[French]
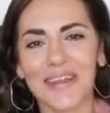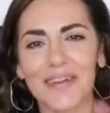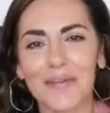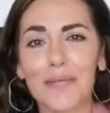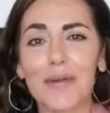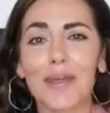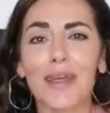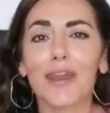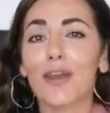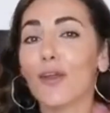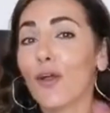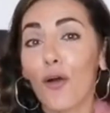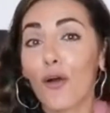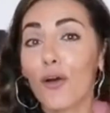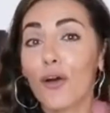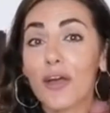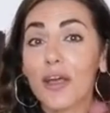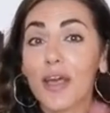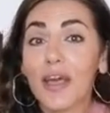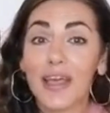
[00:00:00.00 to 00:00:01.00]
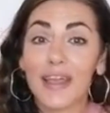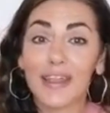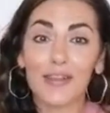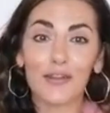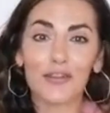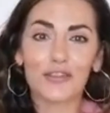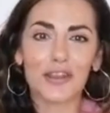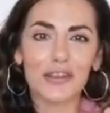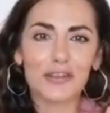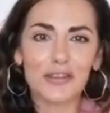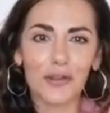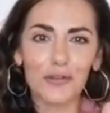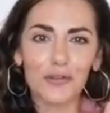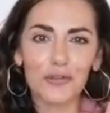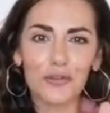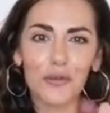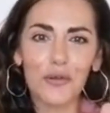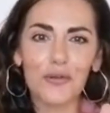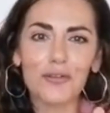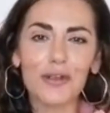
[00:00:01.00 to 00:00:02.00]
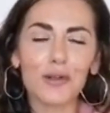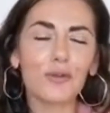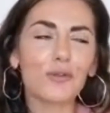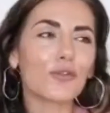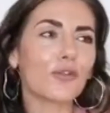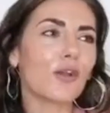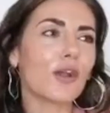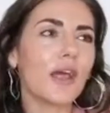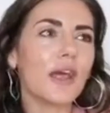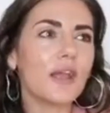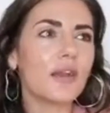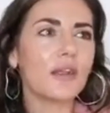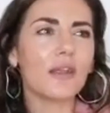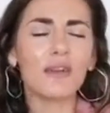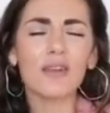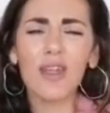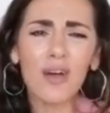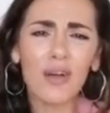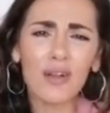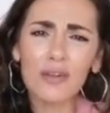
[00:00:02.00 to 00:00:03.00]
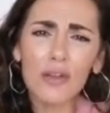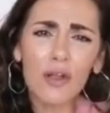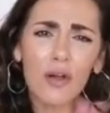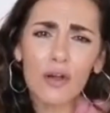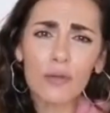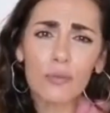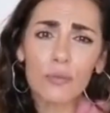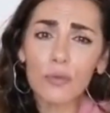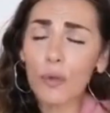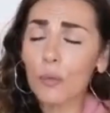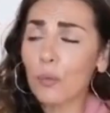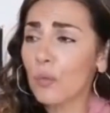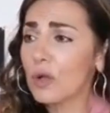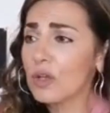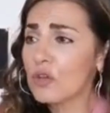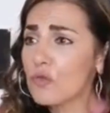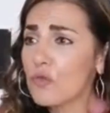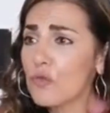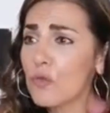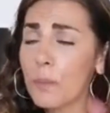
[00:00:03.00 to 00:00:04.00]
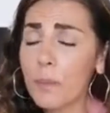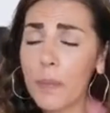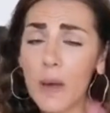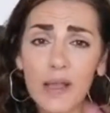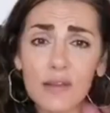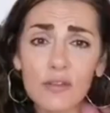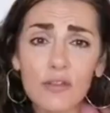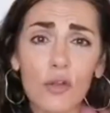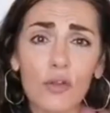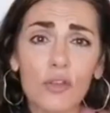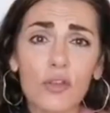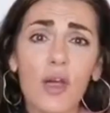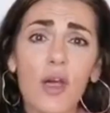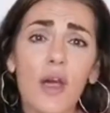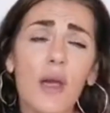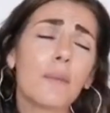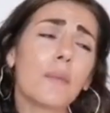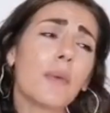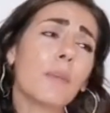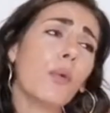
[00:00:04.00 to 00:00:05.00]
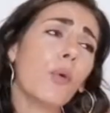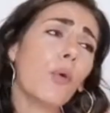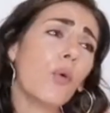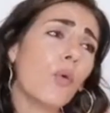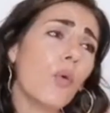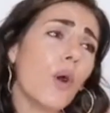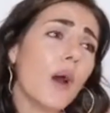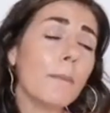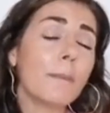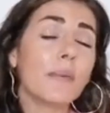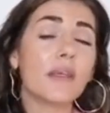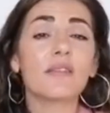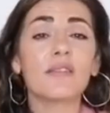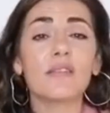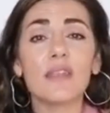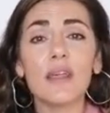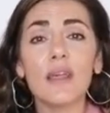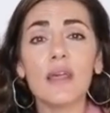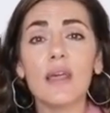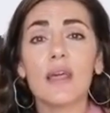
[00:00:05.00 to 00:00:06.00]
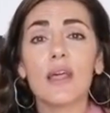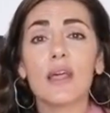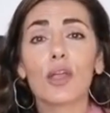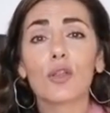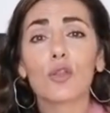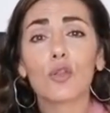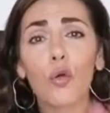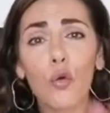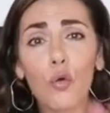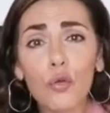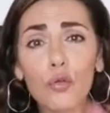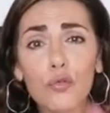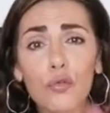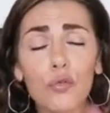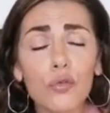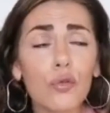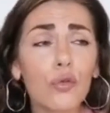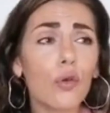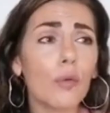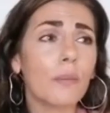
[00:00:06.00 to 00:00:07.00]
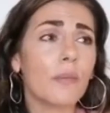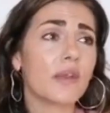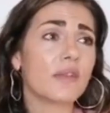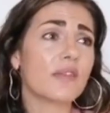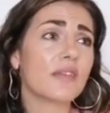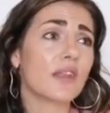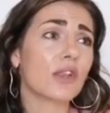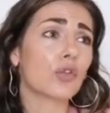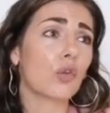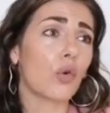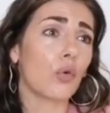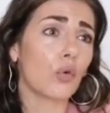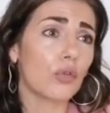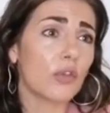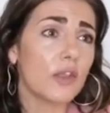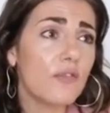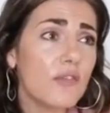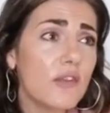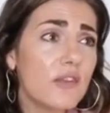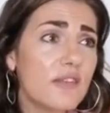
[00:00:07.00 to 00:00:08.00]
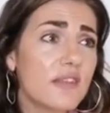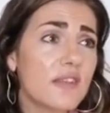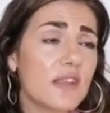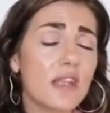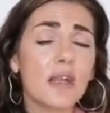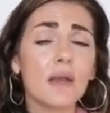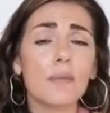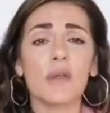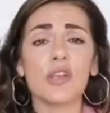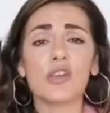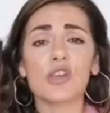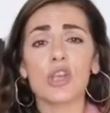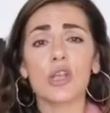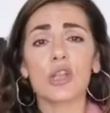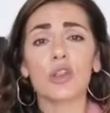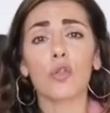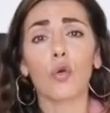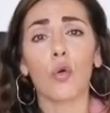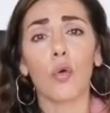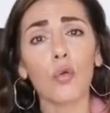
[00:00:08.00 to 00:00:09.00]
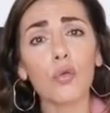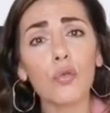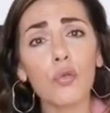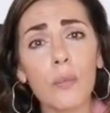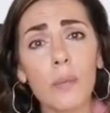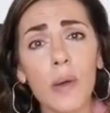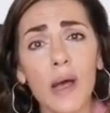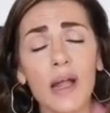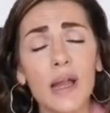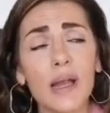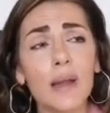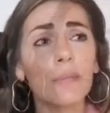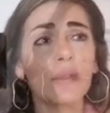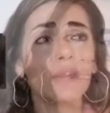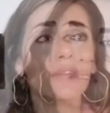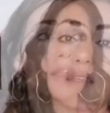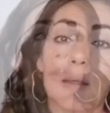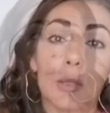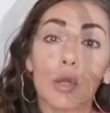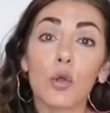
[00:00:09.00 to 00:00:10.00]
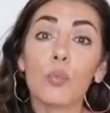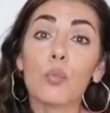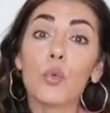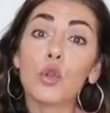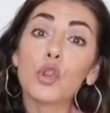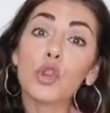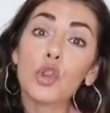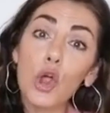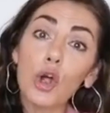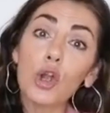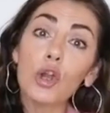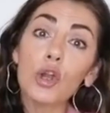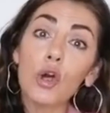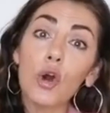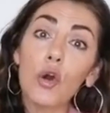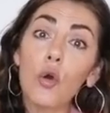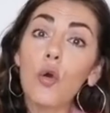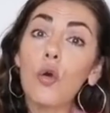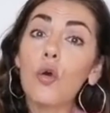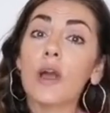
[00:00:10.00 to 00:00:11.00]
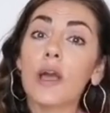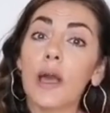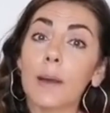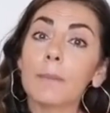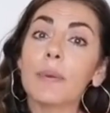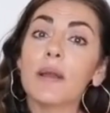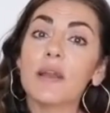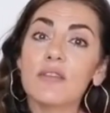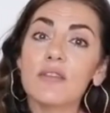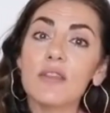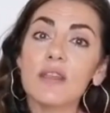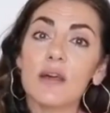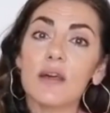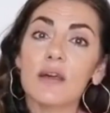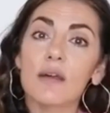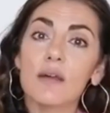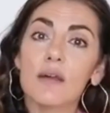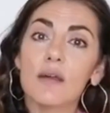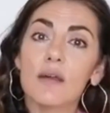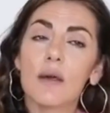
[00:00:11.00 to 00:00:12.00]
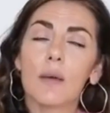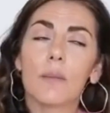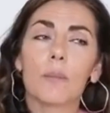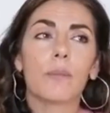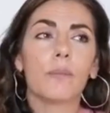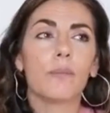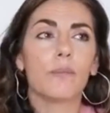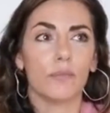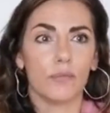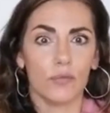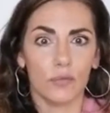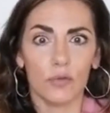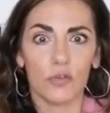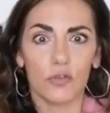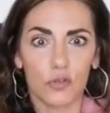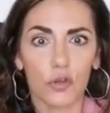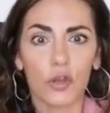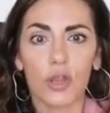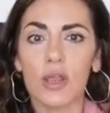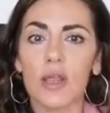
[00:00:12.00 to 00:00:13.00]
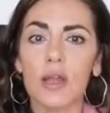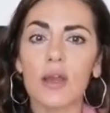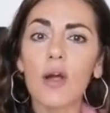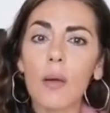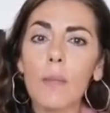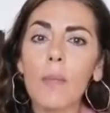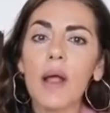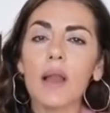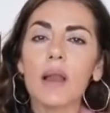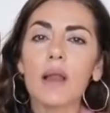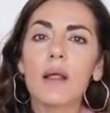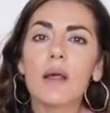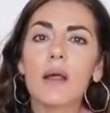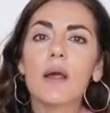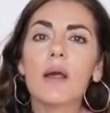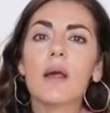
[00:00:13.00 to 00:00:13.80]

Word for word: mais non. Et dans cette tension avec le soleil, non, non, non, moi je veux pas sortir. Mais pourquoi Mais c'est trop dur, mais c'est trop difficile, mais j'ai trop de mal, mais ça ne me donne aucun plaisir. Mm, ce qui est normal.